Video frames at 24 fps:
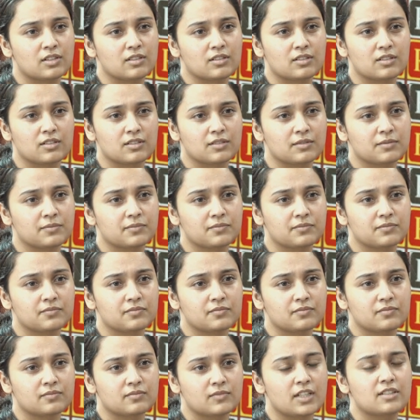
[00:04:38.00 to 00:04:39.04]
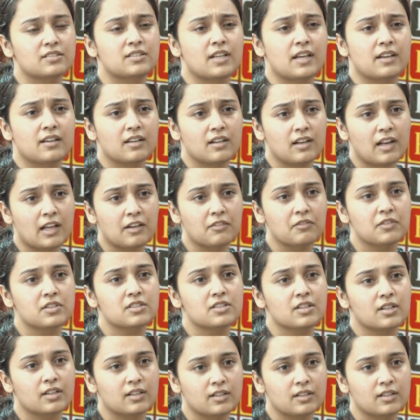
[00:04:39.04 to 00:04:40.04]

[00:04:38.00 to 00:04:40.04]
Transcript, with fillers: जाती है नहीं कैसे नंबर ऑफ सेकंड लैंग्वेज है